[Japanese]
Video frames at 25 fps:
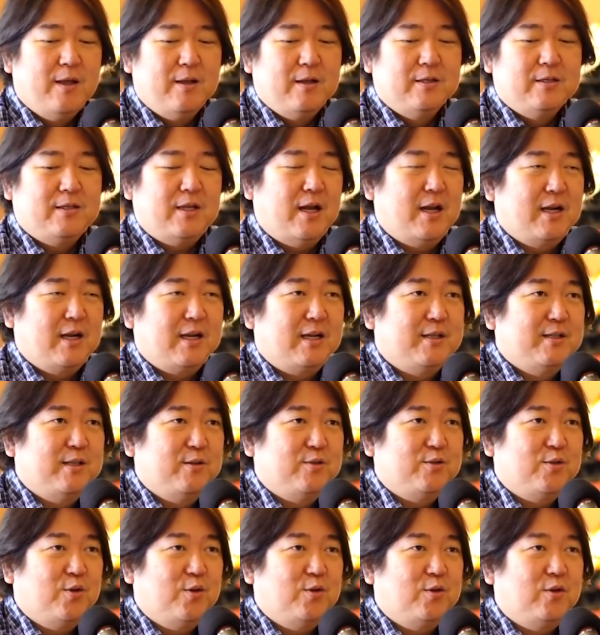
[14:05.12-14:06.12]
さあ稼ぐ
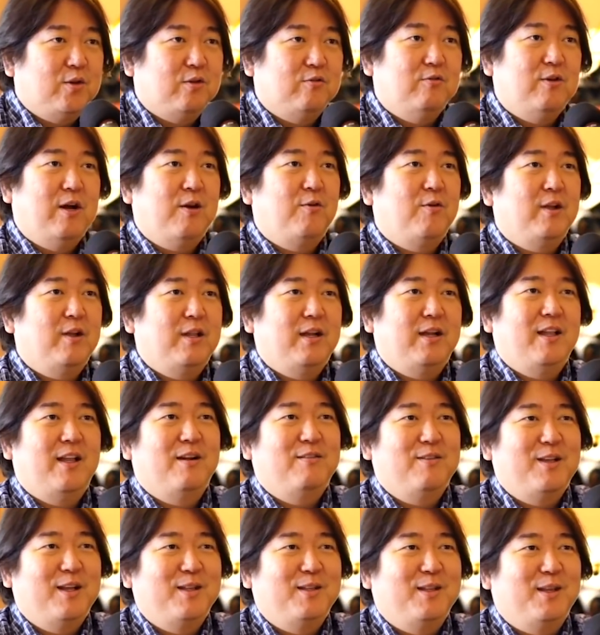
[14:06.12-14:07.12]
ぞとか、わあお金がな
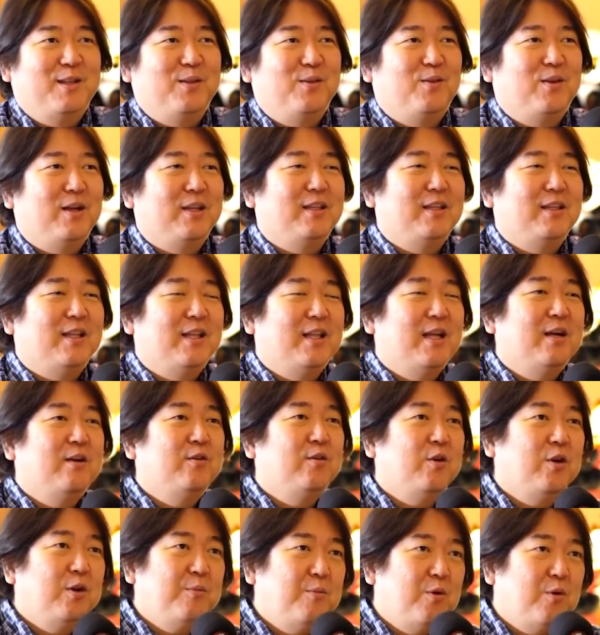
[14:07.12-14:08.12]
くなったとかってなる
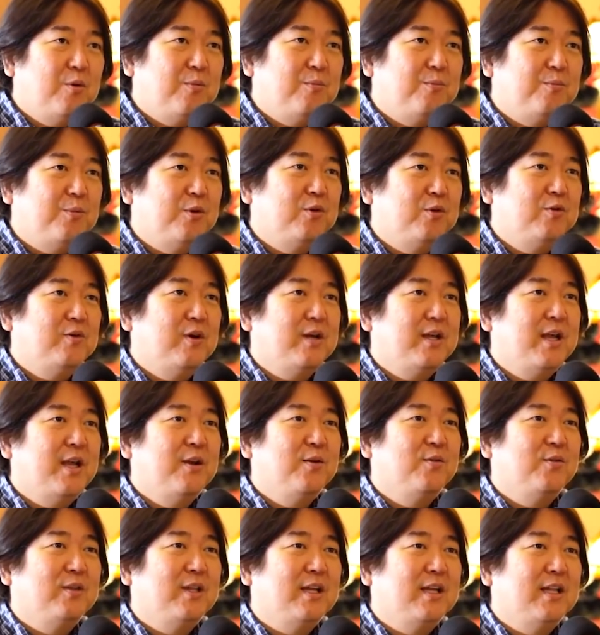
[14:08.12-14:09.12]
よりも僕は健
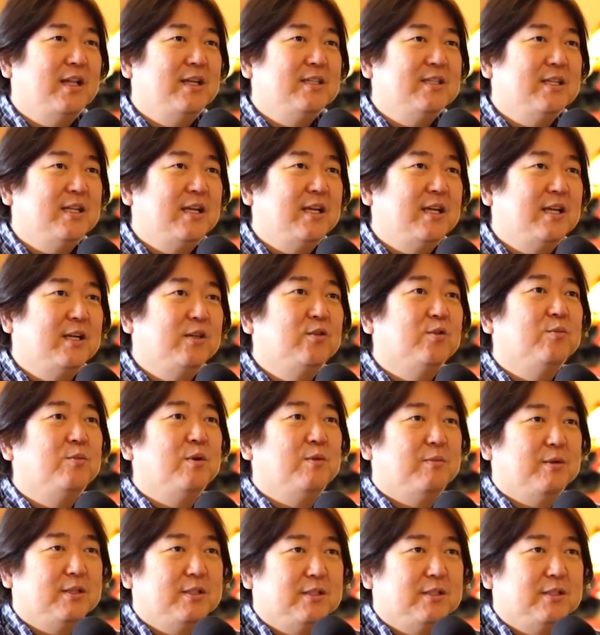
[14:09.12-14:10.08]
康的なんじゃないかと思いま